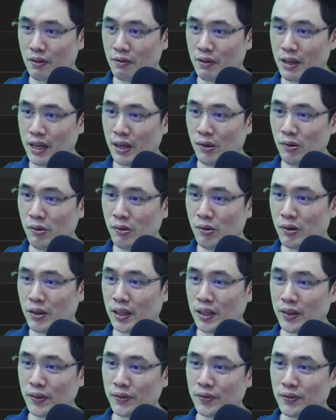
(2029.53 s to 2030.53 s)
value นะ
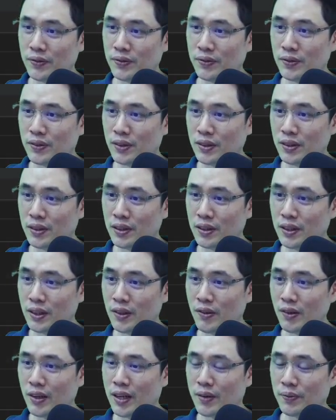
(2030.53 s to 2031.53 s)
ครับเท่า
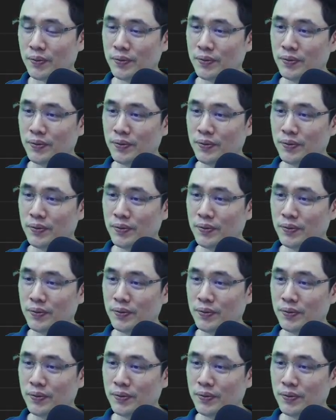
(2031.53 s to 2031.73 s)
กับ